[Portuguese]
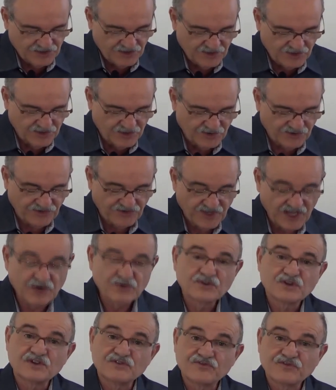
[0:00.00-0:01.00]
O
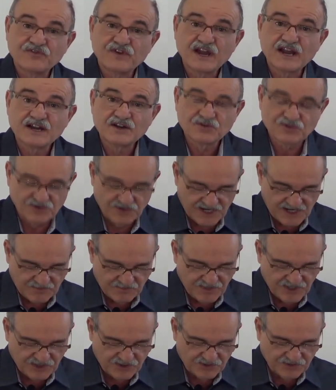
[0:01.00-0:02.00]
Céu e o Inferno, no
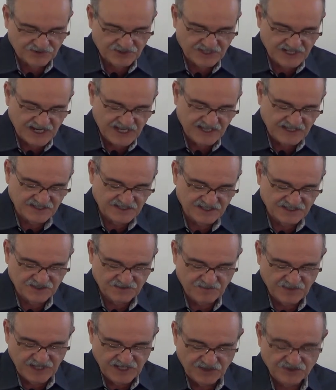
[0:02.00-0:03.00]
capítulo 3,
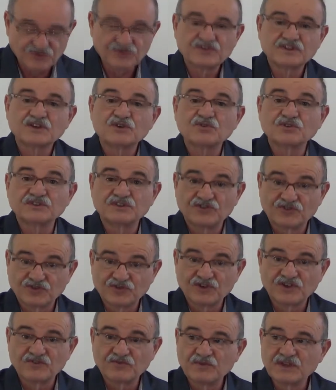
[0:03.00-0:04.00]
Espíritos em
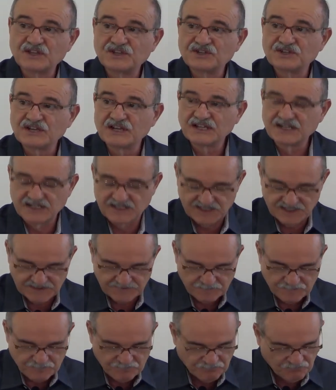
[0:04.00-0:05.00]
Condições Medianas,